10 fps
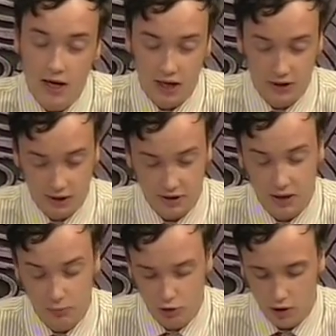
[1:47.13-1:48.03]
когда
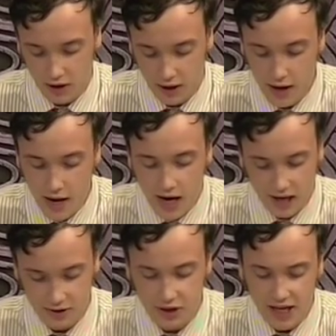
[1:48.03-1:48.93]
со мной
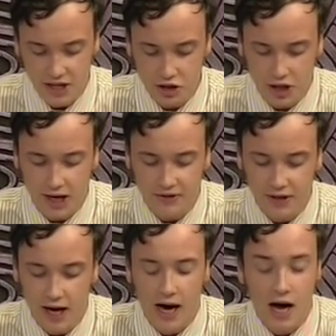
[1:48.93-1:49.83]
останешься
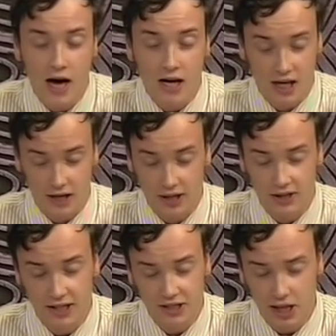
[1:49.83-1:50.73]
одна, когда
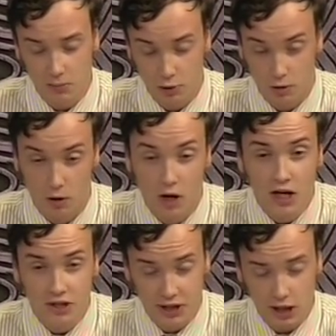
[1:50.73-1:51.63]
на землю
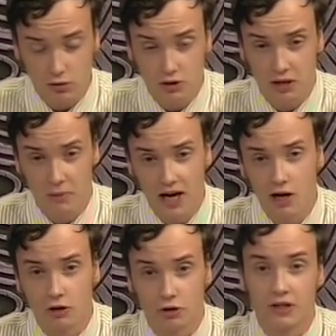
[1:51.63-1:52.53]
сядут
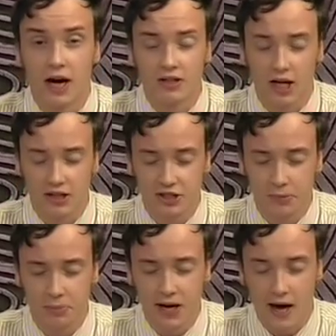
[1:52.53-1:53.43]
самолеты, когда к
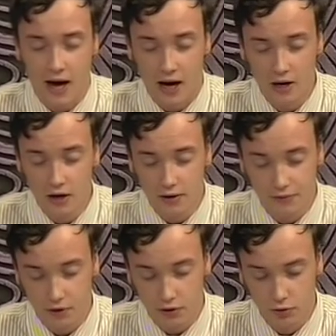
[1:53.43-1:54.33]
тебе
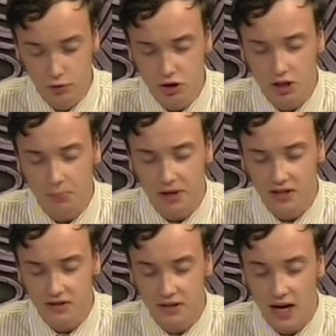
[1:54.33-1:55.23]
вернутся
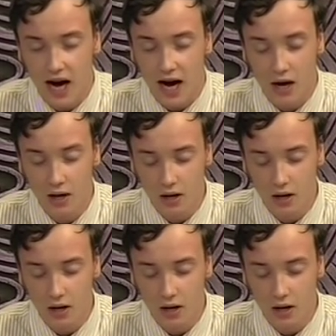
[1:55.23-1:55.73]
поезда.